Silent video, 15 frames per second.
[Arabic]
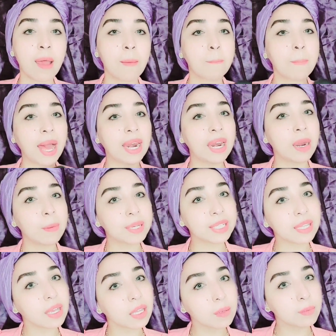مع ان انا
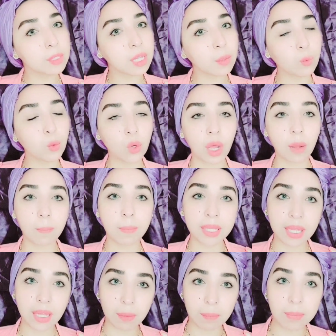بستخدم صابونه
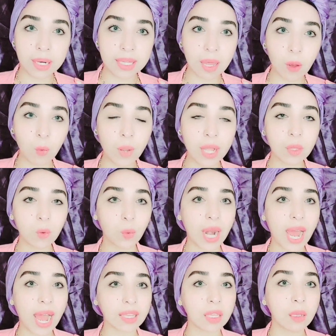بتعمل دوت
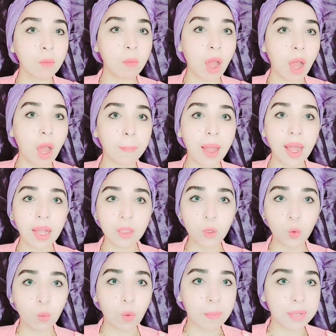والحاجتين مع
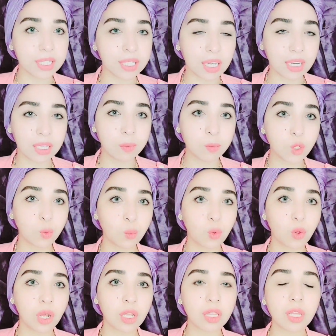بعض وما بستخدمش
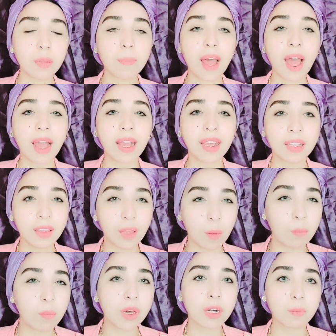مرطب
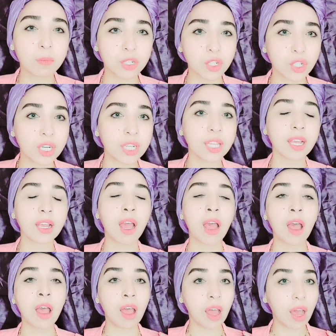هيدمر بشرتك
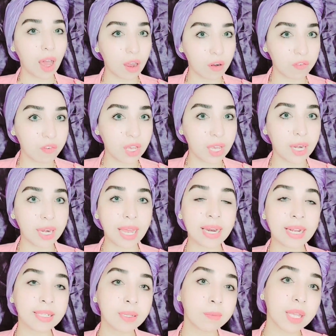حرفيا يعني
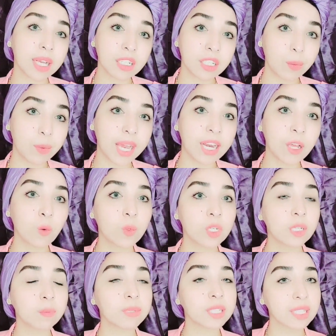لازم تاخدي بالك
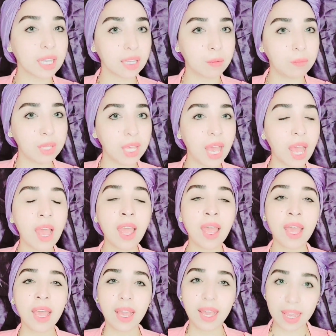وانت بتستخدميها
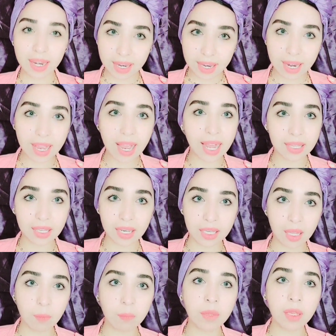انك
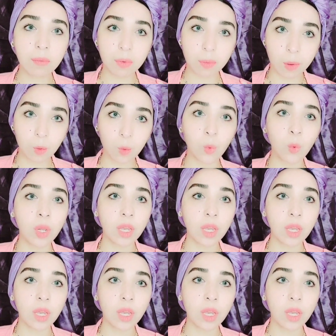هتهتمي بموضوع